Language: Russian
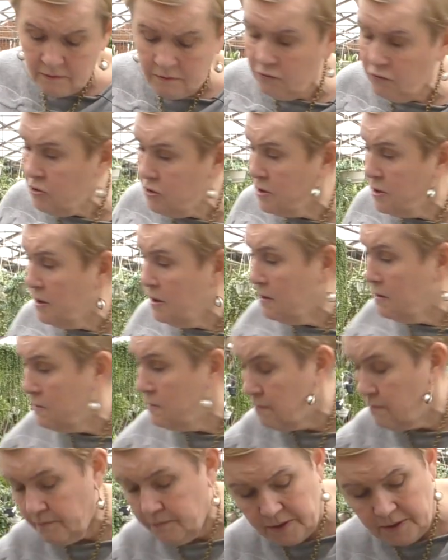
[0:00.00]
Вот я
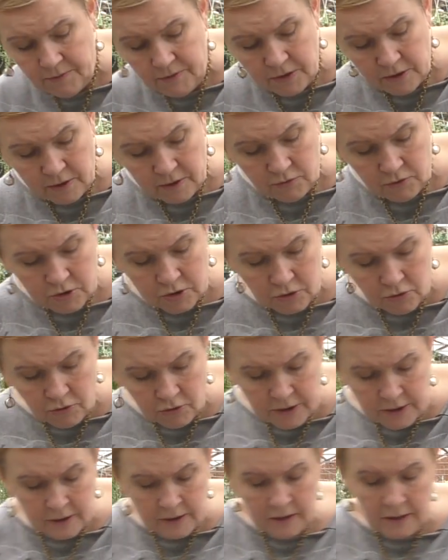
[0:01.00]
примерно вот
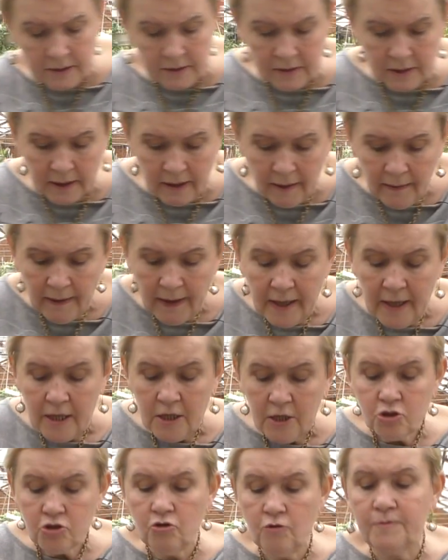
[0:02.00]
столько налила
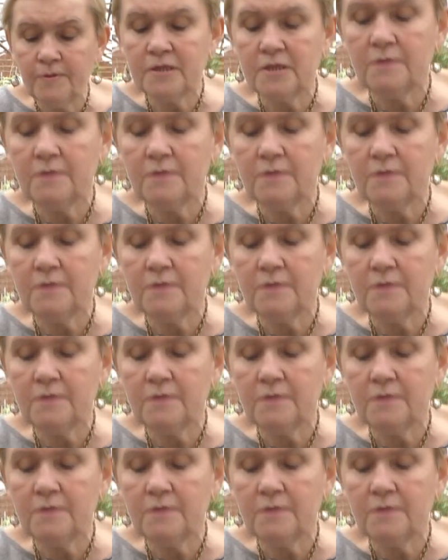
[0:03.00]
чтобы